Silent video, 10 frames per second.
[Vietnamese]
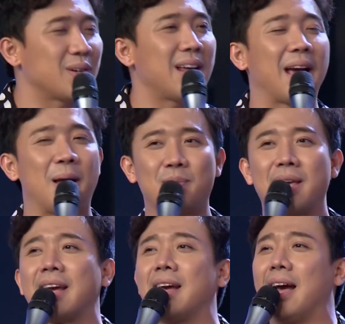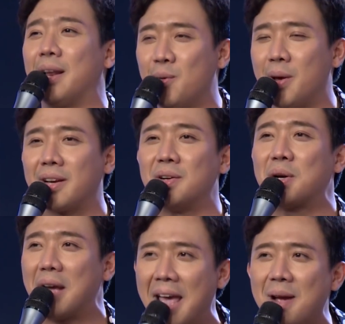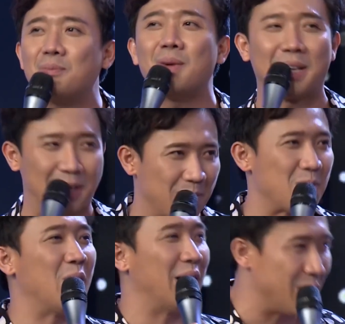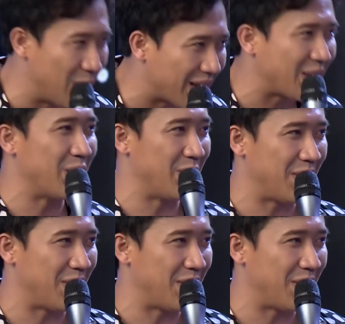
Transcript: rõ ràng ngày hôm nay Ánh Nguyệt được hát bằng giọng của Ánh Nguyệt, thưa